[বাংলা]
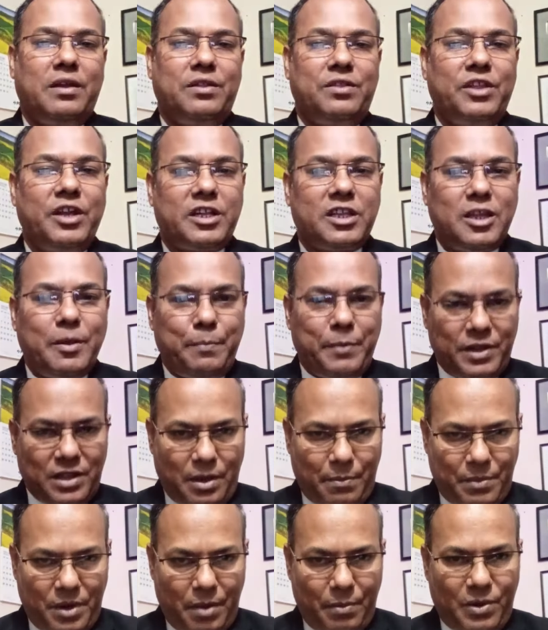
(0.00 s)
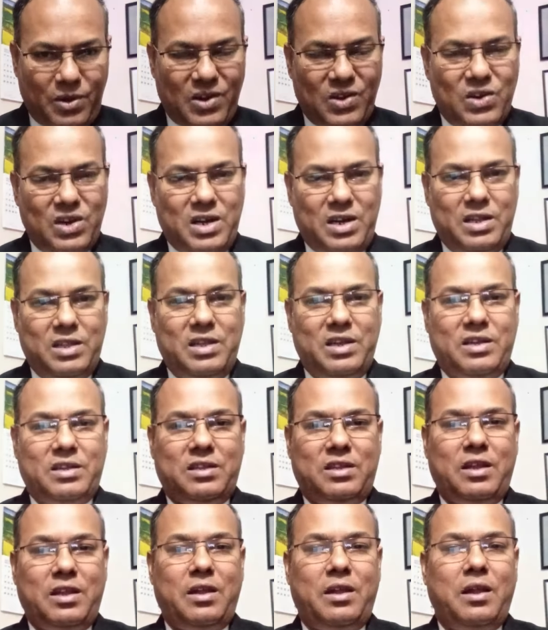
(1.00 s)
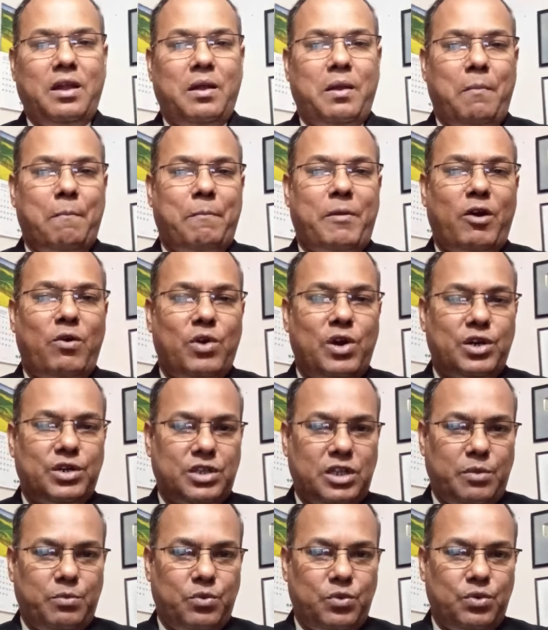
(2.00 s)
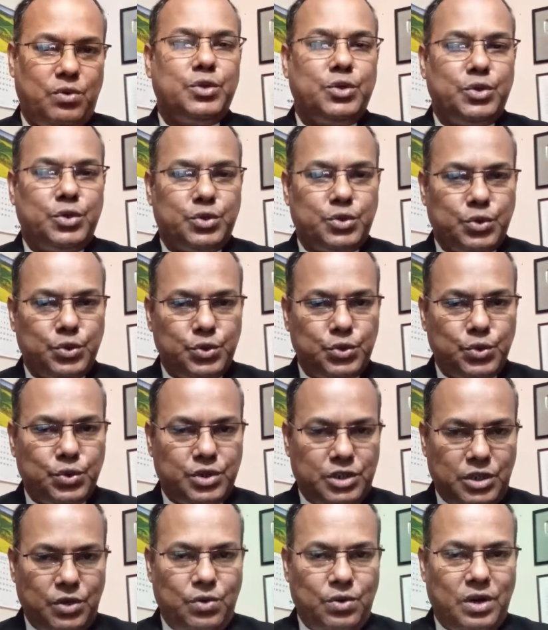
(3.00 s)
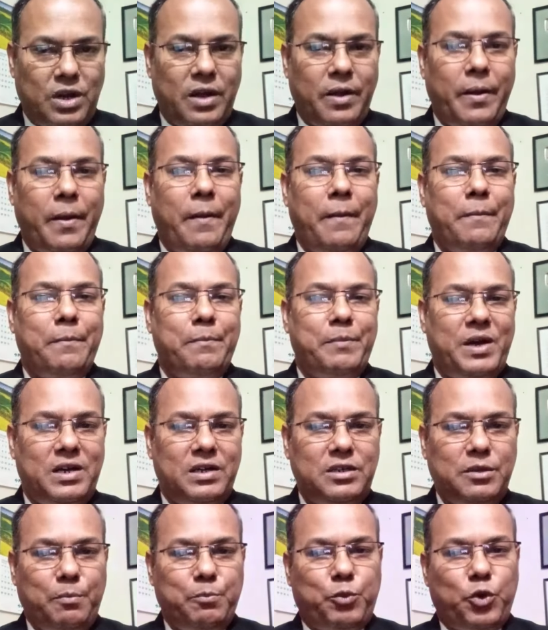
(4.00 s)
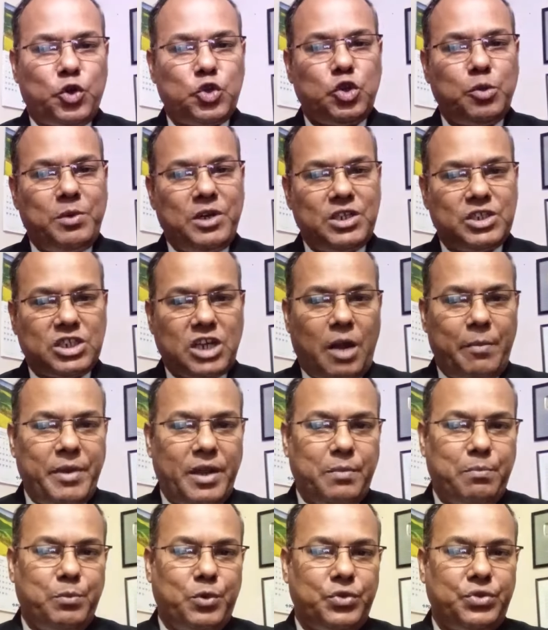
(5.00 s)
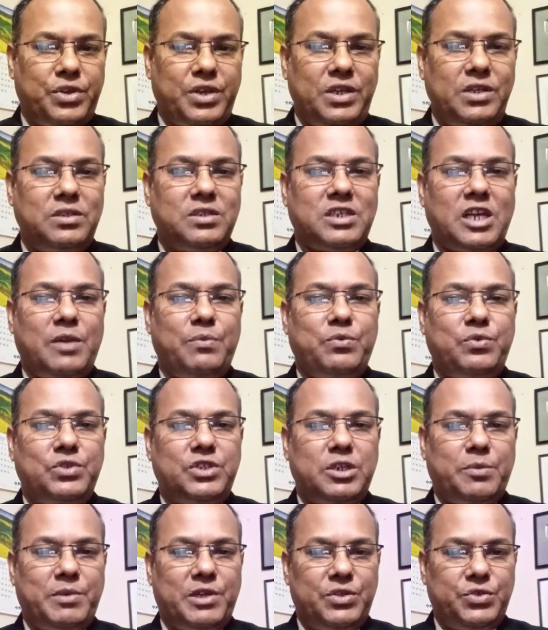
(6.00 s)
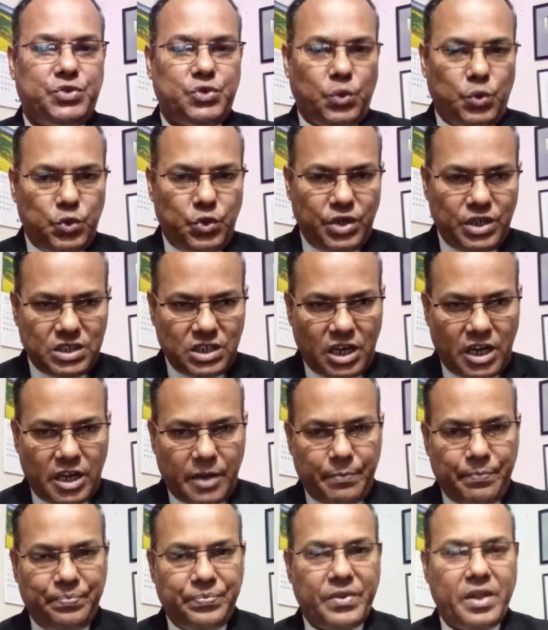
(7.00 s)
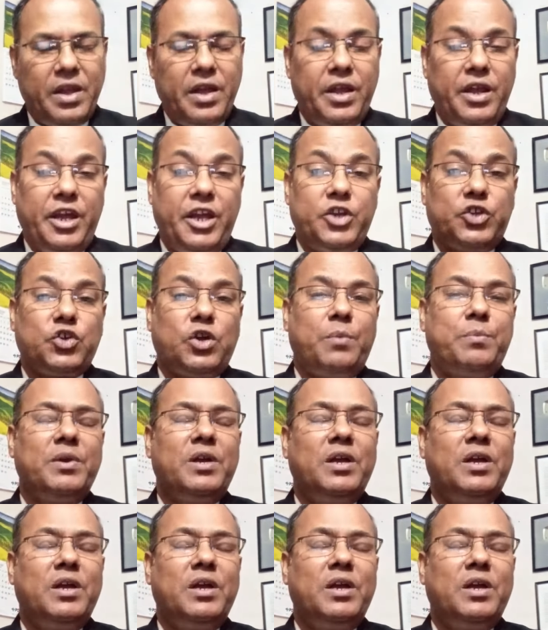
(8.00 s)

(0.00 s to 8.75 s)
দেখতে পেতাম না বা অনলাইনে দেখতে পাওয়ার তেমন সুযোগ ছিল না বাট বর্তমান সাবেক মন্ত্রী সাইফুজ্জামান চৌধুরী সাহেব এসব